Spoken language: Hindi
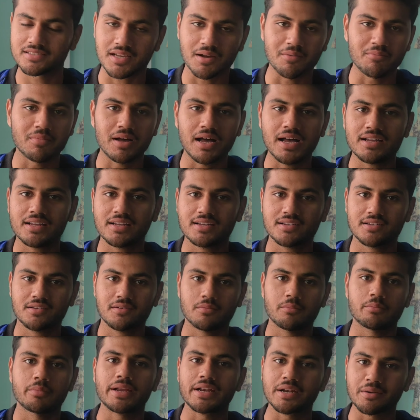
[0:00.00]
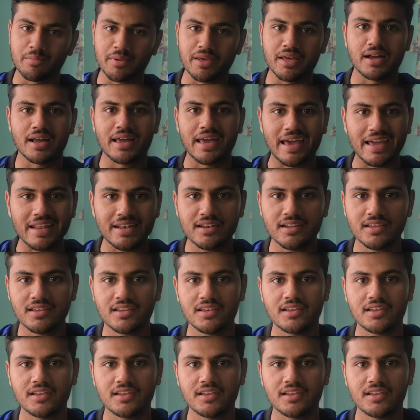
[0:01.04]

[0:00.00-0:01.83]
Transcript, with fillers: come back, meet me again.